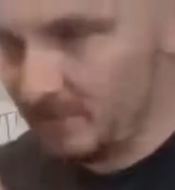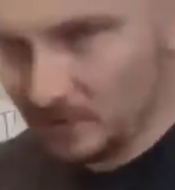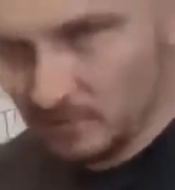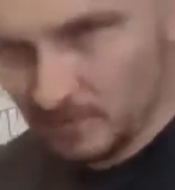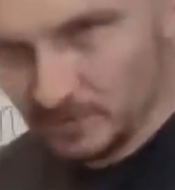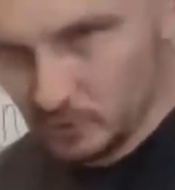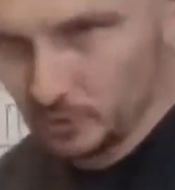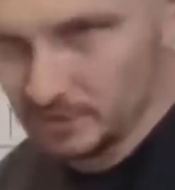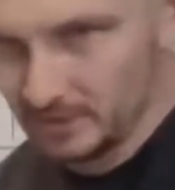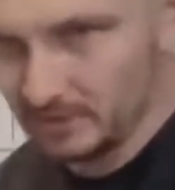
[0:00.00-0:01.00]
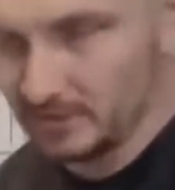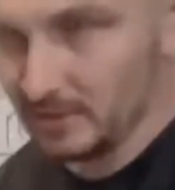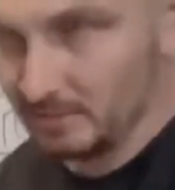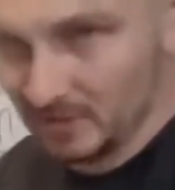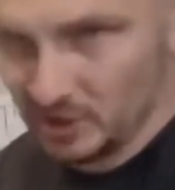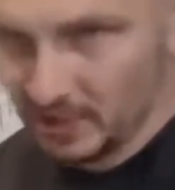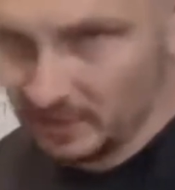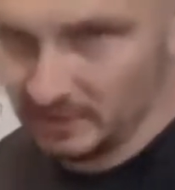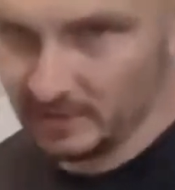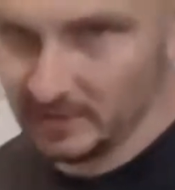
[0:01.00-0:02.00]
я придумал инструкции
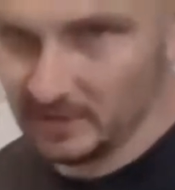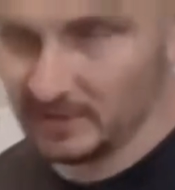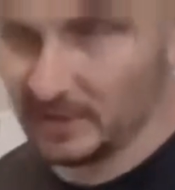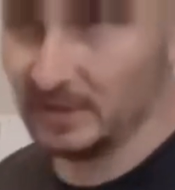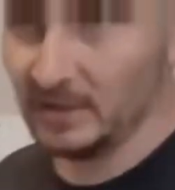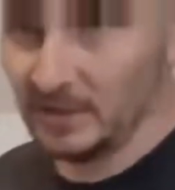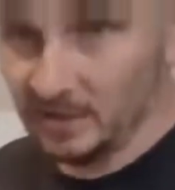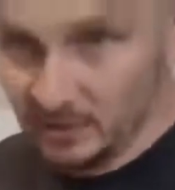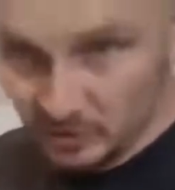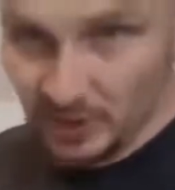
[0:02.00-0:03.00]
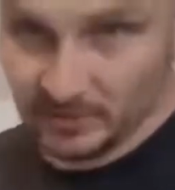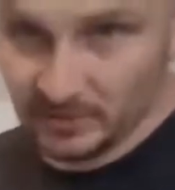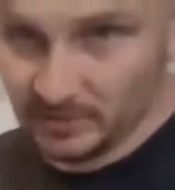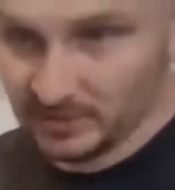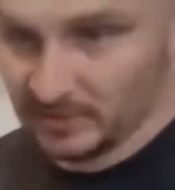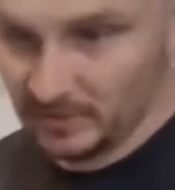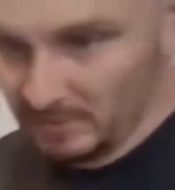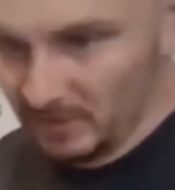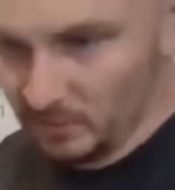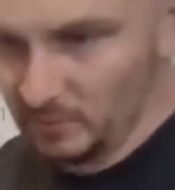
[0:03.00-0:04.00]
пошаговые, да, и чат, где
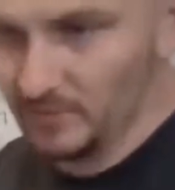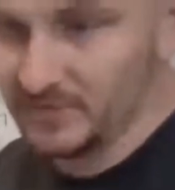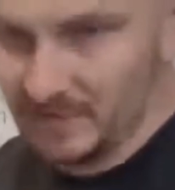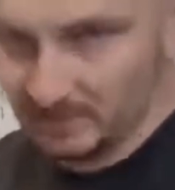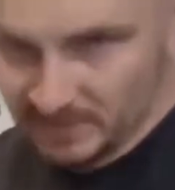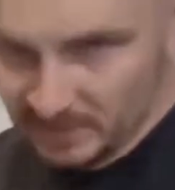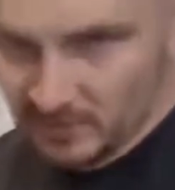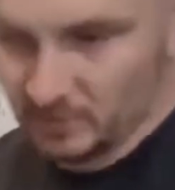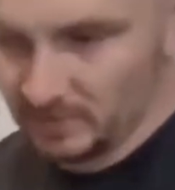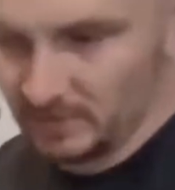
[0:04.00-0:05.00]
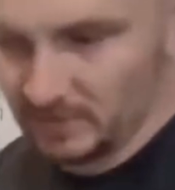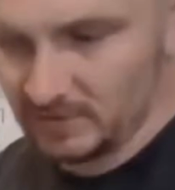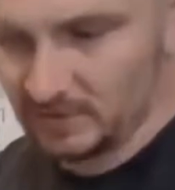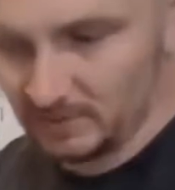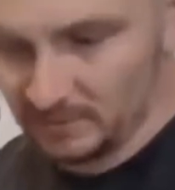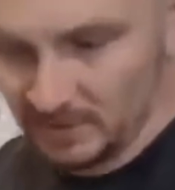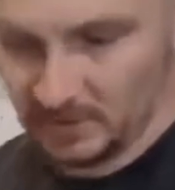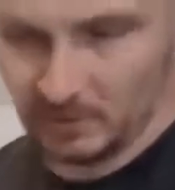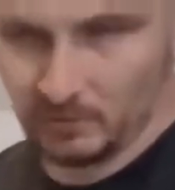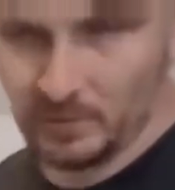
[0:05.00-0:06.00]
я могу всем сразу ответить там
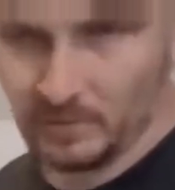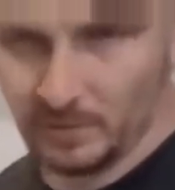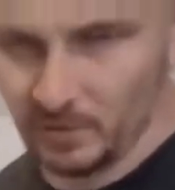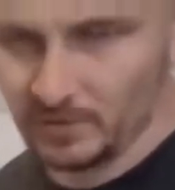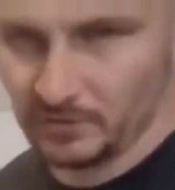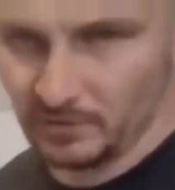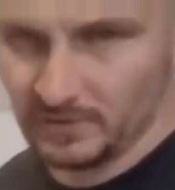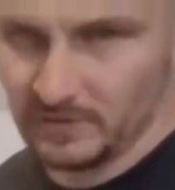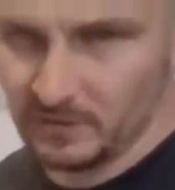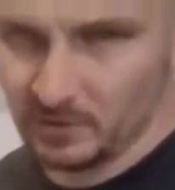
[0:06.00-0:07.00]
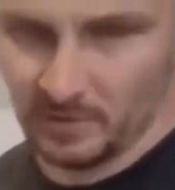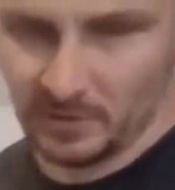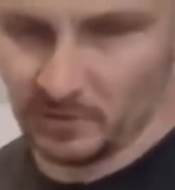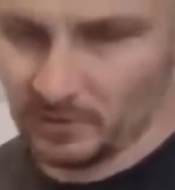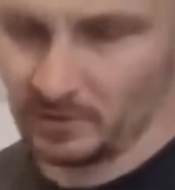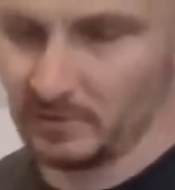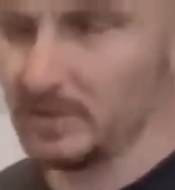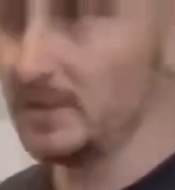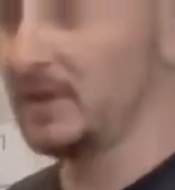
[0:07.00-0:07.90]
на какой-то вопрос, который задает партнер там.